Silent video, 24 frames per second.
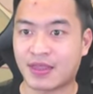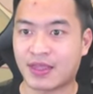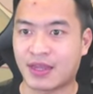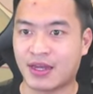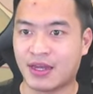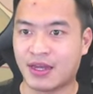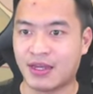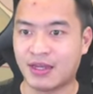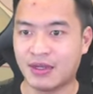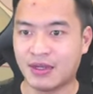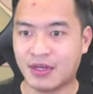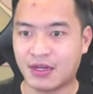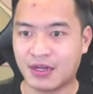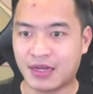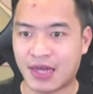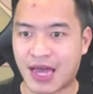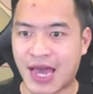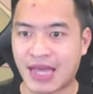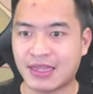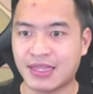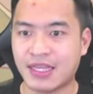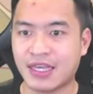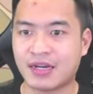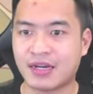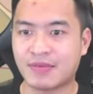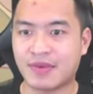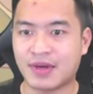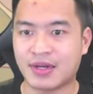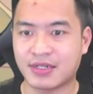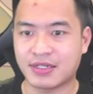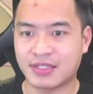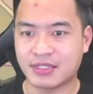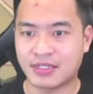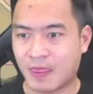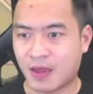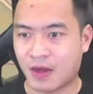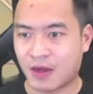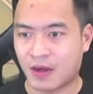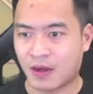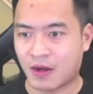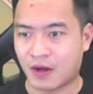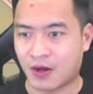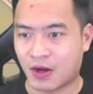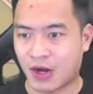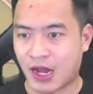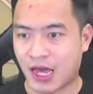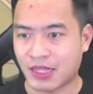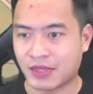ấy hai tiếng mà
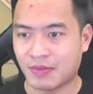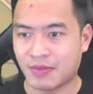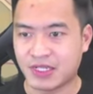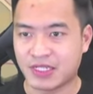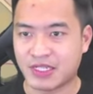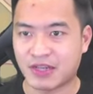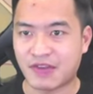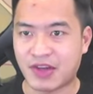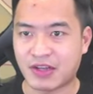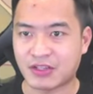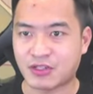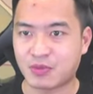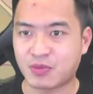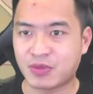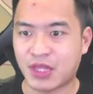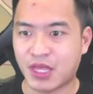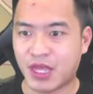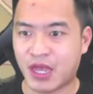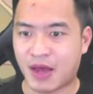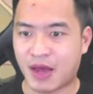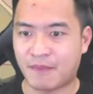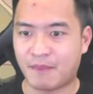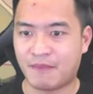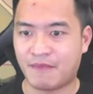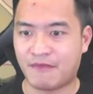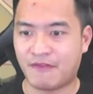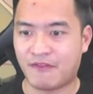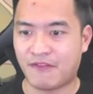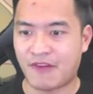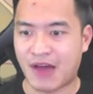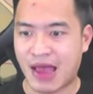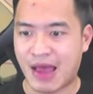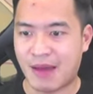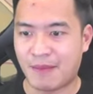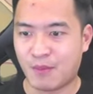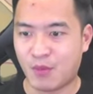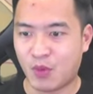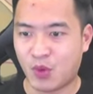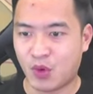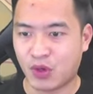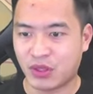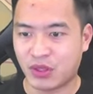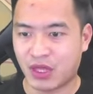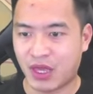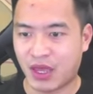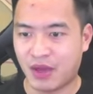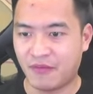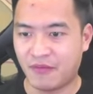còn lại thì mình sẽ vào trong tiệm và mua
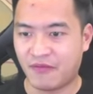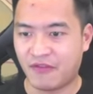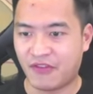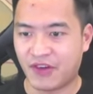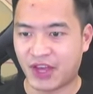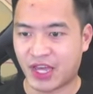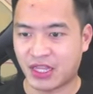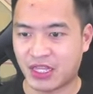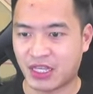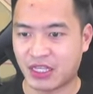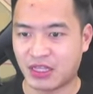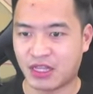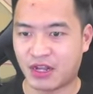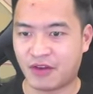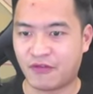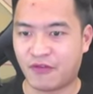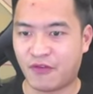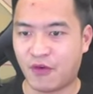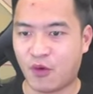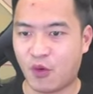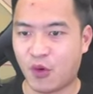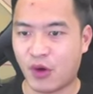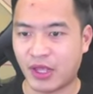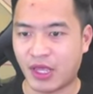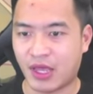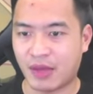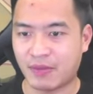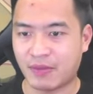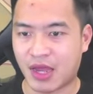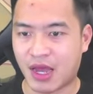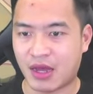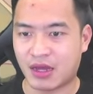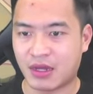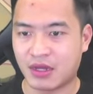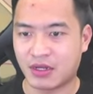thêm với cái thỉnh thần phù anh em nhá